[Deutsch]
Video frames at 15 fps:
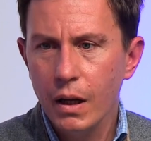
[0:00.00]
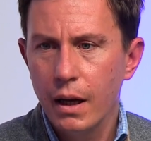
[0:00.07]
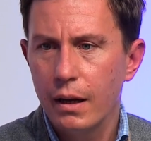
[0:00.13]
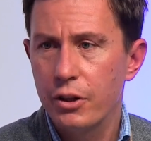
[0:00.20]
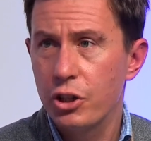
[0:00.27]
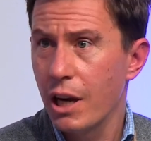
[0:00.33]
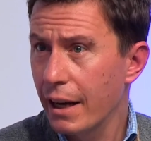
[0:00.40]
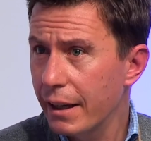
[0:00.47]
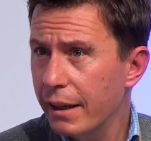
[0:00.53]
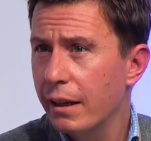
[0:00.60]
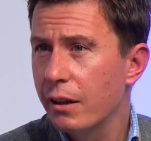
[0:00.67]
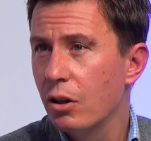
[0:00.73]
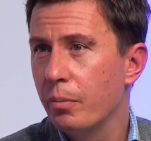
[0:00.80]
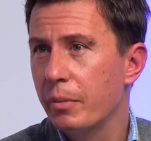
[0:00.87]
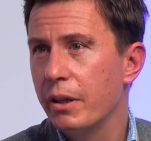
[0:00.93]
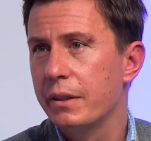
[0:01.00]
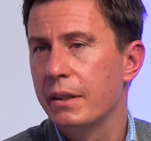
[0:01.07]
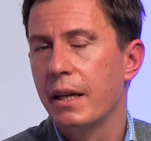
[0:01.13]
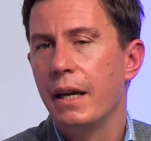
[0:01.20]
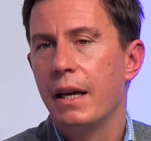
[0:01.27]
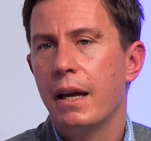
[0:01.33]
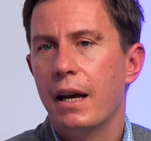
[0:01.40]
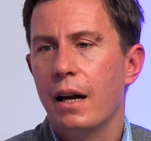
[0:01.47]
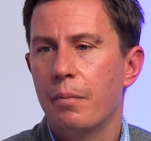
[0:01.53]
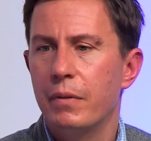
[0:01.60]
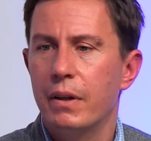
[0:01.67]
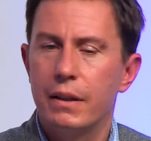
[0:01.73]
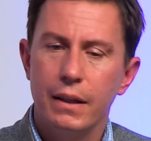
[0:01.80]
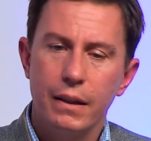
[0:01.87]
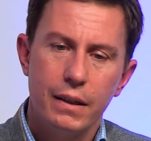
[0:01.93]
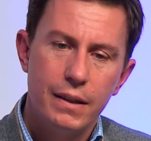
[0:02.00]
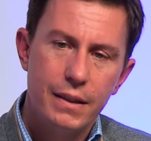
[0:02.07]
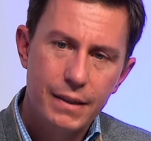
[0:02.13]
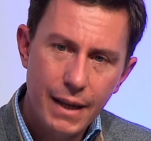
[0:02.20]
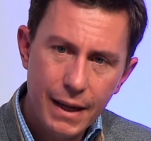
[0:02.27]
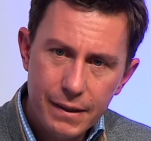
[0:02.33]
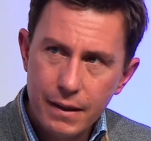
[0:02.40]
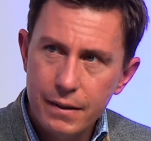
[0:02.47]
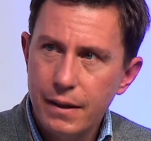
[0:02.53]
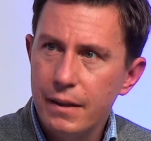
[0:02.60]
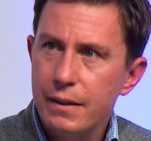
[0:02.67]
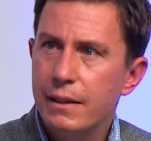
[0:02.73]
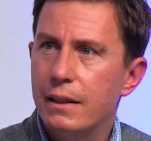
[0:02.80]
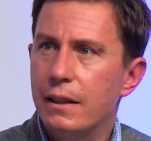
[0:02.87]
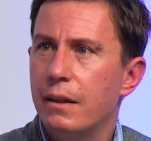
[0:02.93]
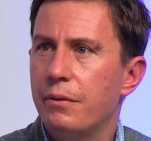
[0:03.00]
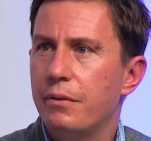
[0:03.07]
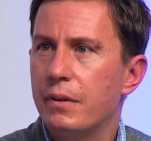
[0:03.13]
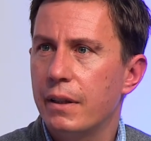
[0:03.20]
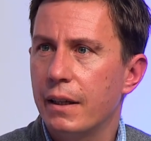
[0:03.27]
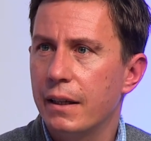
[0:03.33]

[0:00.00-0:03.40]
äh, Schlange gekommen ist, haben wir den 6 Sessellift,